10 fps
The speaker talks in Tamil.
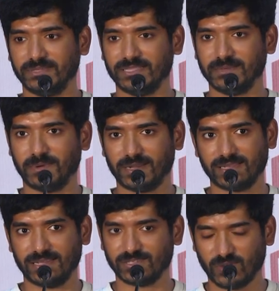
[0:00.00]
இந்த
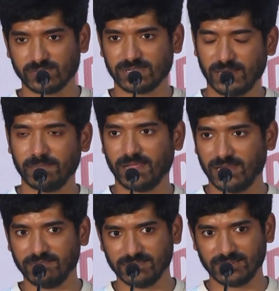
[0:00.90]
படத்தில் சாங்ஸ் எல்லாமே
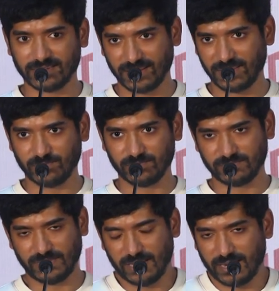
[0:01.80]
நல்லா வந்திருக்கு எல்லோரும்
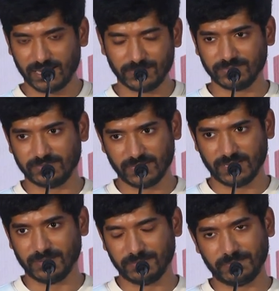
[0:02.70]
எல்லாராலையும்
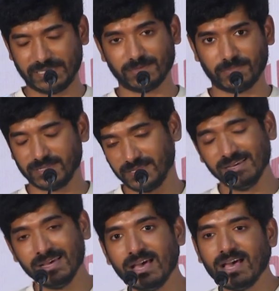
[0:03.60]
பேசப்படுது
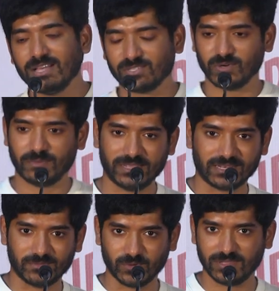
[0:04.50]
ஸோ அப்படி
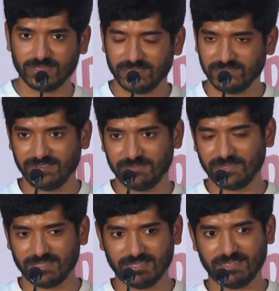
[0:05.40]
இருக்கும்போது இந்த ஃபிலிம்
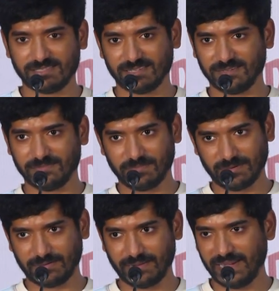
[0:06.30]
வந்து இட்ஸ் அ
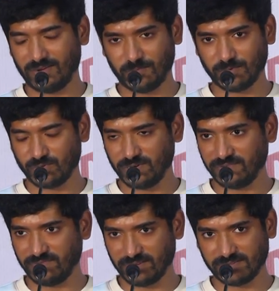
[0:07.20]
கிரேட் ஆப்பர்ச்சுனிட்டி
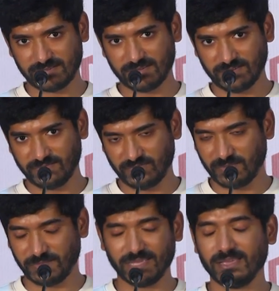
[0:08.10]
ஃபார் அஸ்
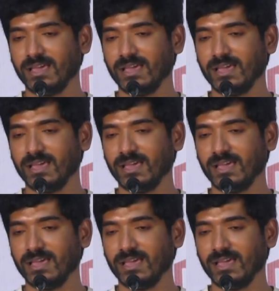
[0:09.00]
ஃபார் மீ